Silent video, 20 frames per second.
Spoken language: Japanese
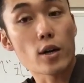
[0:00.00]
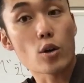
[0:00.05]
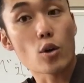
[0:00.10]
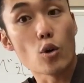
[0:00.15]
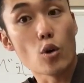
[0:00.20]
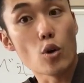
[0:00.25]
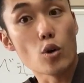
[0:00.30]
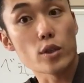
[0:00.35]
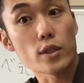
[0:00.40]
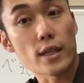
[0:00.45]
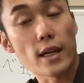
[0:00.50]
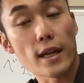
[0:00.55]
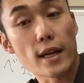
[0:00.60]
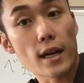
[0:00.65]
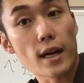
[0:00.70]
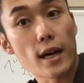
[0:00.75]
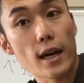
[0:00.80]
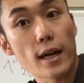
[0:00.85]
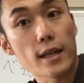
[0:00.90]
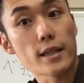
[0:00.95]
こう背
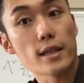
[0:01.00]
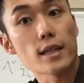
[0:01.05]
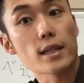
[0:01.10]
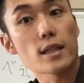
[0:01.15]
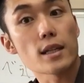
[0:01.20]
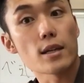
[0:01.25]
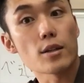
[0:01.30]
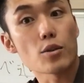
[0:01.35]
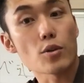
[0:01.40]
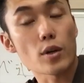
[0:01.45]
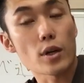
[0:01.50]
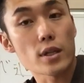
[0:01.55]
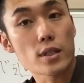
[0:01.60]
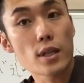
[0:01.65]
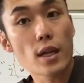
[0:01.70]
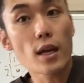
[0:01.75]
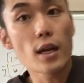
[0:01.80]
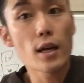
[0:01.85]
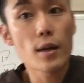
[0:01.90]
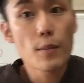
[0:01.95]
中が張ってきたりとかで
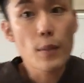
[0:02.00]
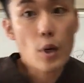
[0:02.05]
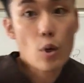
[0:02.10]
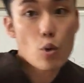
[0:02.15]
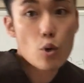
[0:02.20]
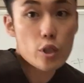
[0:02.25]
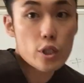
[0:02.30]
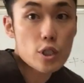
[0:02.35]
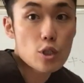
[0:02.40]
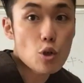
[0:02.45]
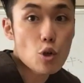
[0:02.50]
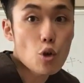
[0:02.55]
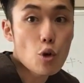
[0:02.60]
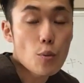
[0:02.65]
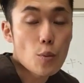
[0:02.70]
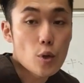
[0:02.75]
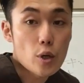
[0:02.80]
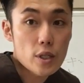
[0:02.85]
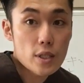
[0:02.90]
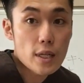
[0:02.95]
すね、まあ、腰の方
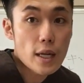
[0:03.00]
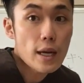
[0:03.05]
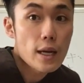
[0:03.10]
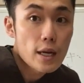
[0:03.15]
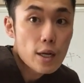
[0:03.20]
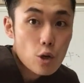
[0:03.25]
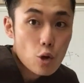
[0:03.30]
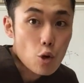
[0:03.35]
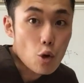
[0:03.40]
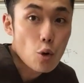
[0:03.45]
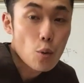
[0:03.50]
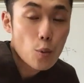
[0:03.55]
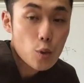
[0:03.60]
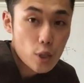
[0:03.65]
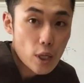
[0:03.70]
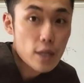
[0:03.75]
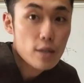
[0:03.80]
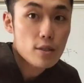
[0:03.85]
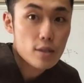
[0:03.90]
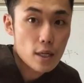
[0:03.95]
もですねこう重
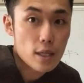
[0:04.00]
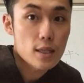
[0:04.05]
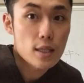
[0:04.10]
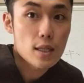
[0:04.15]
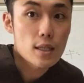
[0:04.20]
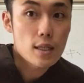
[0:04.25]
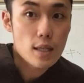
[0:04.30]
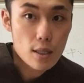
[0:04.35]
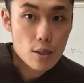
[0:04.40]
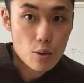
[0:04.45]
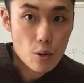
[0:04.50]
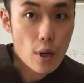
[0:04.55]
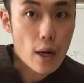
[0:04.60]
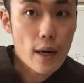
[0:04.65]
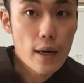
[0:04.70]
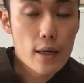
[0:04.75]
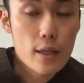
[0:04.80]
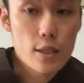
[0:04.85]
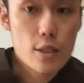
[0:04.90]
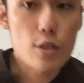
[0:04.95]
だるくなってきたりと
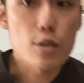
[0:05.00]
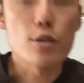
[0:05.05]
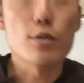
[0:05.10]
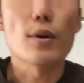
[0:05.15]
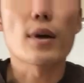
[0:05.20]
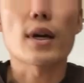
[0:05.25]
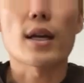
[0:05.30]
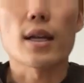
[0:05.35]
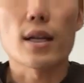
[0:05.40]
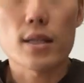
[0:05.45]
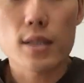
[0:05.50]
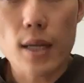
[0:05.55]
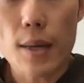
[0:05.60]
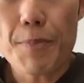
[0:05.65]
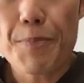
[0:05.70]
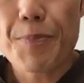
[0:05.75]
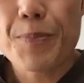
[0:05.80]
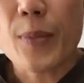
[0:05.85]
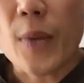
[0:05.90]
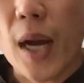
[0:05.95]
かするわけです
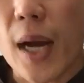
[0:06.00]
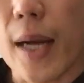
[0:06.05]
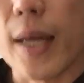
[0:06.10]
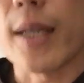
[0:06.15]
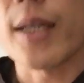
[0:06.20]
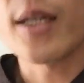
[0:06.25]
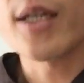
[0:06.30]
ねはい